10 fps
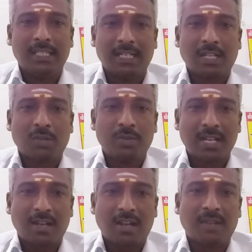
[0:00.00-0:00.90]
இருக்கக்கூடிய
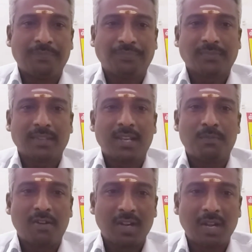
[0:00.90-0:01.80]
காலம்
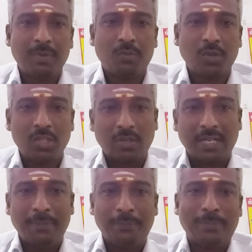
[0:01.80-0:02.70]
பௌர்ணமி முடிஞ்ச
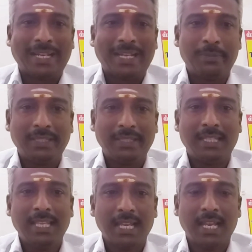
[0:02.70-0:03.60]
உடனே பிரதமை திதி